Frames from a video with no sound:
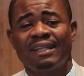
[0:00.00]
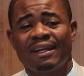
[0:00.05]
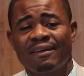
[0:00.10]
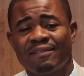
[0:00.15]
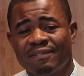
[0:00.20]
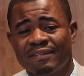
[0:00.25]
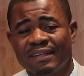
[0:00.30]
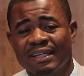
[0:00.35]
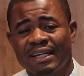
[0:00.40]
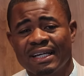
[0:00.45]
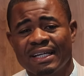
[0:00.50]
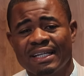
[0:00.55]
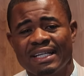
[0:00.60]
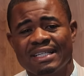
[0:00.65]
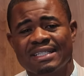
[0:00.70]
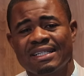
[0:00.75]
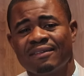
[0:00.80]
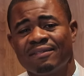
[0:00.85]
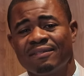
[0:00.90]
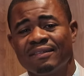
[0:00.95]
Africains,
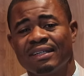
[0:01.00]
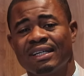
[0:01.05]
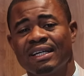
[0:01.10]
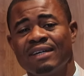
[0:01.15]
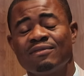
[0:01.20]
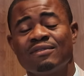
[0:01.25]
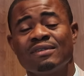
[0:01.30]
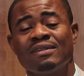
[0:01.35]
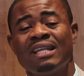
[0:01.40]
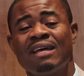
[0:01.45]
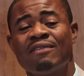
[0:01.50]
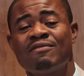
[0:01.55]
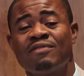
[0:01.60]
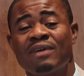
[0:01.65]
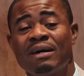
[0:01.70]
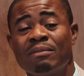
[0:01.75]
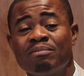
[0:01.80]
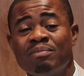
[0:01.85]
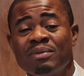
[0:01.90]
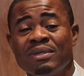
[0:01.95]
les
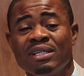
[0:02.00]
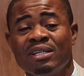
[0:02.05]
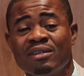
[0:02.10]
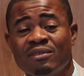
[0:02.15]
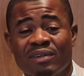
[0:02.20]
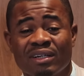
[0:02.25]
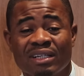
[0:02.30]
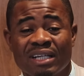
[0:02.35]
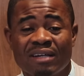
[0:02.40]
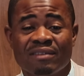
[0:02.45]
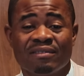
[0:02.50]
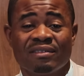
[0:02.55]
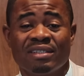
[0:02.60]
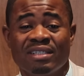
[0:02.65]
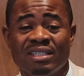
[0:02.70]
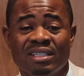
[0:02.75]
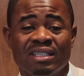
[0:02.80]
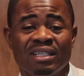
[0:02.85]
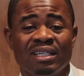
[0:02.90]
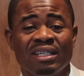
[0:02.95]
vampires de votre
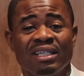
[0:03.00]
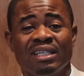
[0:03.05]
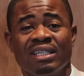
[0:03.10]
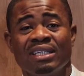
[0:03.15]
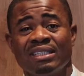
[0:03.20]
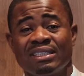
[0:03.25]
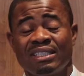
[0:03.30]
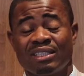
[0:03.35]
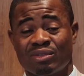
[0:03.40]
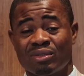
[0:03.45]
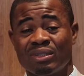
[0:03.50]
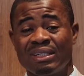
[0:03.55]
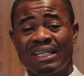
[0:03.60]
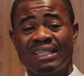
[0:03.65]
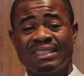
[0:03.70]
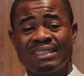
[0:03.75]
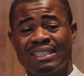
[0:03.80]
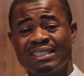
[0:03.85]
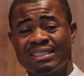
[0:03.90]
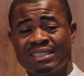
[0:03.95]
avenir, ce sont
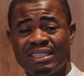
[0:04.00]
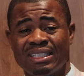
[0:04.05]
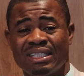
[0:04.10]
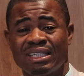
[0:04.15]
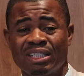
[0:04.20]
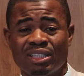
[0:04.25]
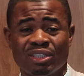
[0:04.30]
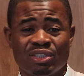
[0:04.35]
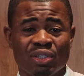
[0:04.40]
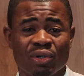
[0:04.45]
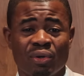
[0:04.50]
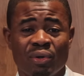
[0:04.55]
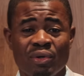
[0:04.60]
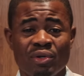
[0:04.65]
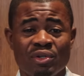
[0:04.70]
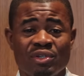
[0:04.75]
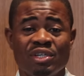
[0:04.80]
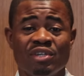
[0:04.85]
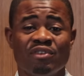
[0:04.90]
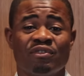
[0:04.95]
les enseignants qui ne se
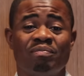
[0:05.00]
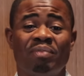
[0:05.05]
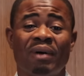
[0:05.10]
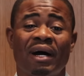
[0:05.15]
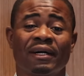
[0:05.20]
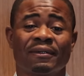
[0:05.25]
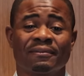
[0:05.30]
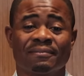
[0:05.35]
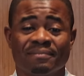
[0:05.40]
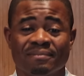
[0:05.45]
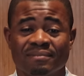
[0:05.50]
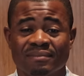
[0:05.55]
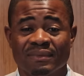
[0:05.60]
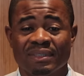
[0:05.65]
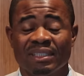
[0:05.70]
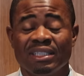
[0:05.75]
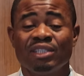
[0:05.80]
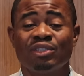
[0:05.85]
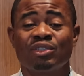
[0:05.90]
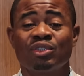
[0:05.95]
cultivent pas
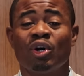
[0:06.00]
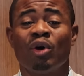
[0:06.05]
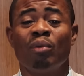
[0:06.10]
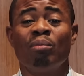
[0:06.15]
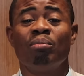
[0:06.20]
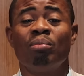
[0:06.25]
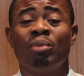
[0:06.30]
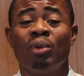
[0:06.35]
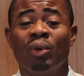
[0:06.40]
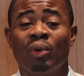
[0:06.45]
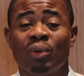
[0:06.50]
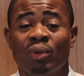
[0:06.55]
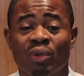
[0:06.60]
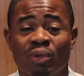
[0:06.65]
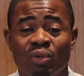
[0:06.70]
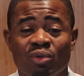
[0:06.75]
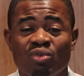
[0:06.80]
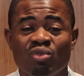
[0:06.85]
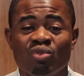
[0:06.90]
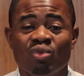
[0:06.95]
ils sont bleus,
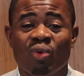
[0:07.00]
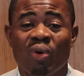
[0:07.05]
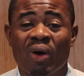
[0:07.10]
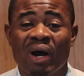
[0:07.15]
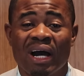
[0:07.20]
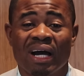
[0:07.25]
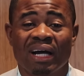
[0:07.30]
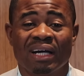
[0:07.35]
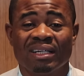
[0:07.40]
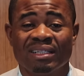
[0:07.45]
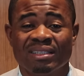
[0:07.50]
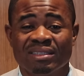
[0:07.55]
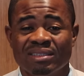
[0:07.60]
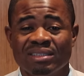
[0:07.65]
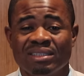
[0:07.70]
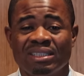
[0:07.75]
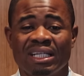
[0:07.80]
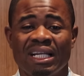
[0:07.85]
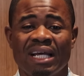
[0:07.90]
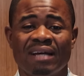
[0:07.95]
noirs.
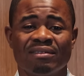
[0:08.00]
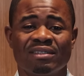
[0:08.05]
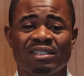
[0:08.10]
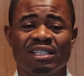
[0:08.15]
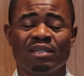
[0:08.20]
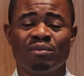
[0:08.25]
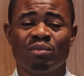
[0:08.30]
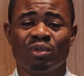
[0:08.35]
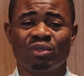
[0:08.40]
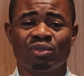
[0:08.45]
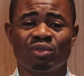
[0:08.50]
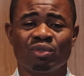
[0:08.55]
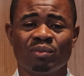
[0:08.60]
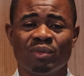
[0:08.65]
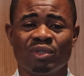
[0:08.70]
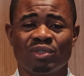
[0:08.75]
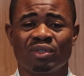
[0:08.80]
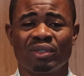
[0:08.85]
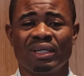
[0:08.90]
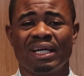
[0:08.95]
Tu te lèves, tu dis bonjour
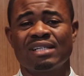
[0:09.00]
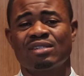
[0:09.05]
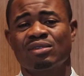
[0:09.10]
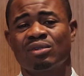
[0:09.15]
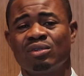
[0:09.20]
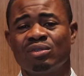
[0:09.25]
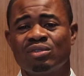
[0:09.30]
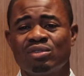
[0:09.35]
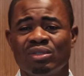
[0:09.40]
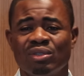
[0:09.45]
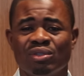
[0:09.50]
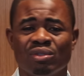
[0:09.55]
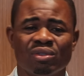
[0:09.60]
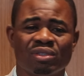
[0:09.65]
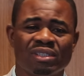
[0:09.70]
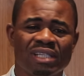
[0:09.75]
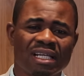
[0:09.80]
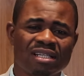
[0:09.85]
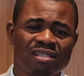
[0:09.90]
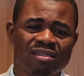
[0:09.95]
monsieur, est-ce que tu
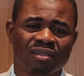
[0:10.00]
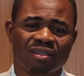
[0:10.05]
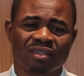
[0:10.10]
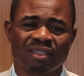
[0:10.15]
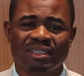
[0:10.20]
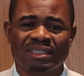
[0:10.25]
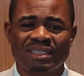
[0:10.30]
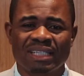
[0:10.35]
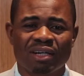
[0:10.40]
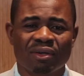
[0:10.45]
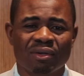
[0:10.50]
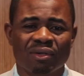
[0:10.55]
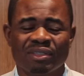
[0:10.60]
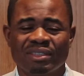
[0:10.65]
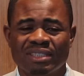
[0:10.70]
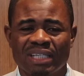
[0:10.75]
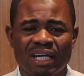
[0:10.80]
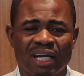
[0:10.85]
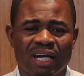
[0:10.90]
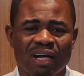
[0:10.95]
sais ce que c'est que
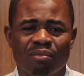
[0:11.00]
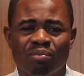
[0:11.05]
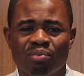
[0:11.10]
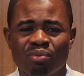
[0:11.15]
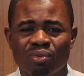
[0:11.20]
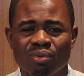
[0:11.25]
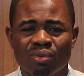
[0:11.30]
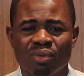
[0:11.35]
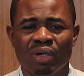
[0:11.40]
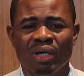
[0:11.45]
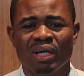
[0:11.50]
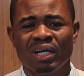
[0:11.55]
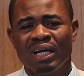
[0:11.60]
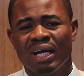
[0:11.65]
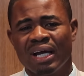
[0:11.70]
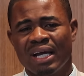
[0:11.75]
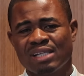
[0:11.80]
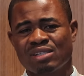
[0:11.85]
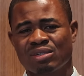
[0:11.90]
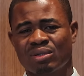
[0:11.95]
Singapour
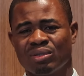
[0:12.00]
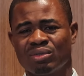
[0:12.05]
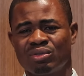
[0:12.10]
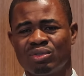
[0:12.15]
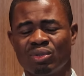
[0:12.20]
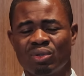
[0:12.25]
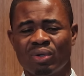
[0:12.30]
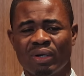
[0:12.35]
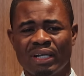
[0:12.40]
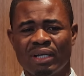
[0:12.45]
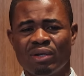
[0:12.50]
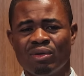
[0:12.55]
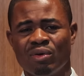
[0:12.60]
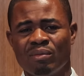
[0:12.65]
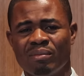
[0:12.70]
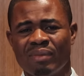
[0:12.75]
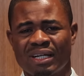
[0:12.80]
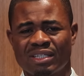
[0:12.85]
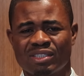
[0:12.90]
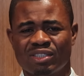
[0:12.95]
Est-ce que tu connais le
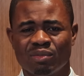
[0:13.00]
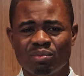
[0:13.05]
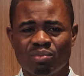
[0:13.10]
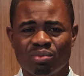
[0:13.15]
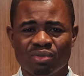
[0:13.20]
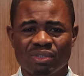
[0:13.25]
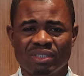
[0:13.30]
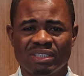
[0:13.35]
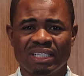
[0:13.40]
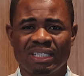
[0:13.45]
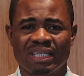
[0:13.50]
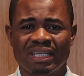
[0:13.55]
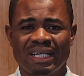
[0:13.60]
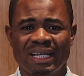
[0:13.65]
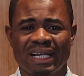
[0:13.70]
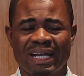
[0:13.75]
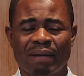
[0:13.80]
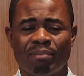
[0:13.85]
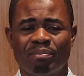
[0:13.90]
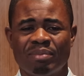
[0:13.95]
marché boursier,
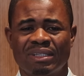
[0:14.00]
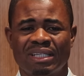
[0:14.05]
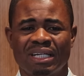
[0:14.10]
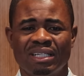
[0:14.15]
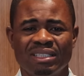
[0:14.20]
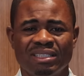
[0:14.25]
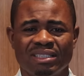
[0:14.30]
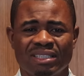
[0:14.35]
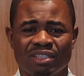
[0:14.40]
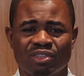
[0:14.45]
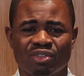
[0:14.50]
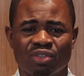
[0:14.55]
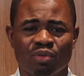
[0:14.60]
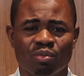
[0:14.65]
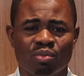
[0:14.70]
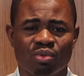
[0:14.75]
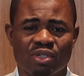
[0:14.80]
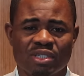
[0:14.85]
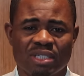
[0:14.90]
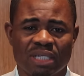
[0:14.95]
les capitalisations
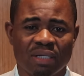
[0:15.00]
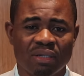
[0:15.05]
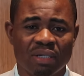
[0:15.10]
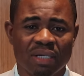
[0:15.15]
boursières